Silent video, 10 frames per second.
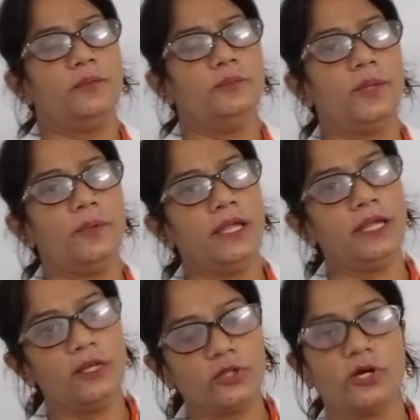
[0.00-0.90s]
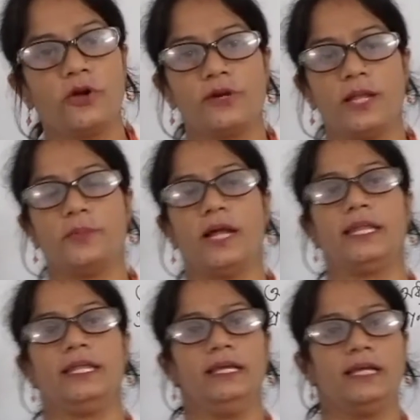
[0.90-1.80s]
বিভিন্ন ধরনের
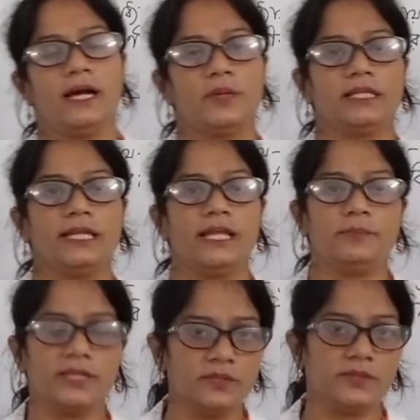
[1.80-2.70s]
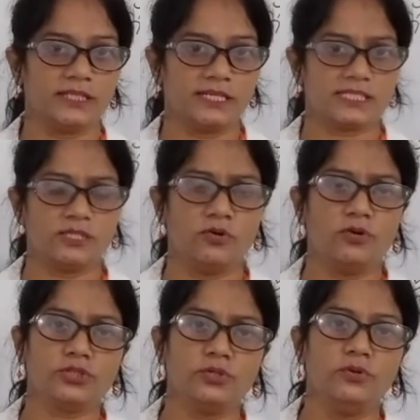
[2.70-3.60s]
প্রাণী আমাদের এই পৃথিবীতে আছে
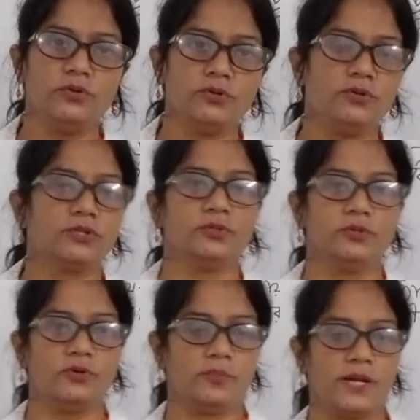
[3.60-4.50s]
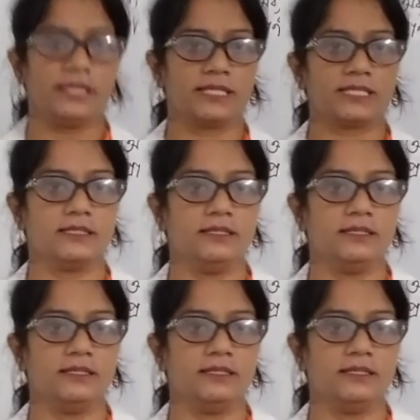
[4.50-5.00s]
অসংখ্য অসংখ্য প্রাণী আছে